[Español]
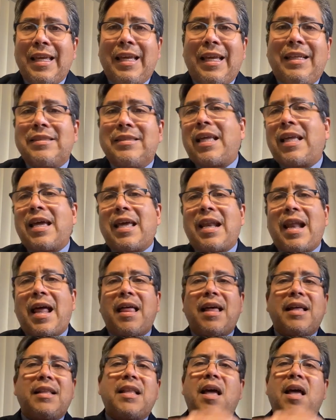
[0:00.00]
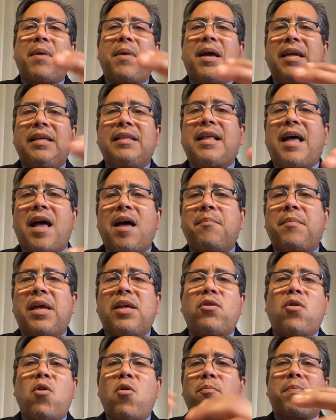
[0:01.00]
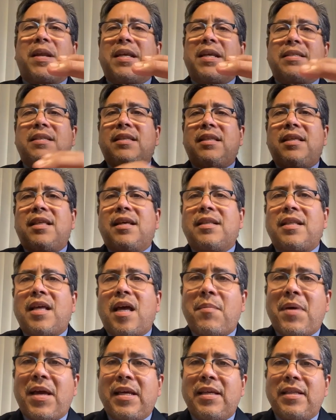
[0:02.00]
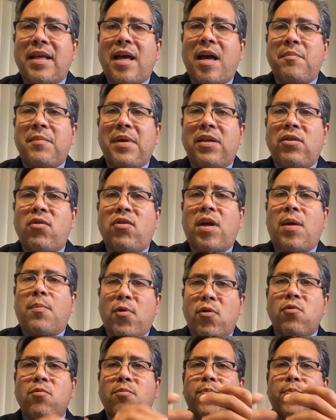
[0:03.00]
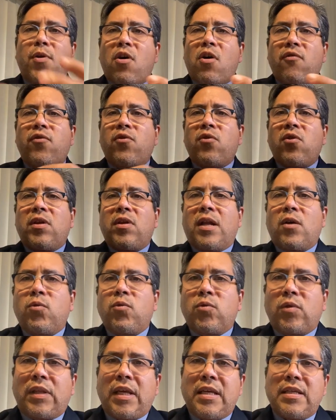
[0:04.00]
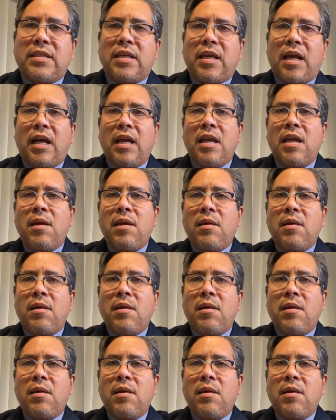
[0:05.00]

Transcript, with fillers: integrada nada más y nada menos o presidida nada más y nada menos que por un prófugo de la justicia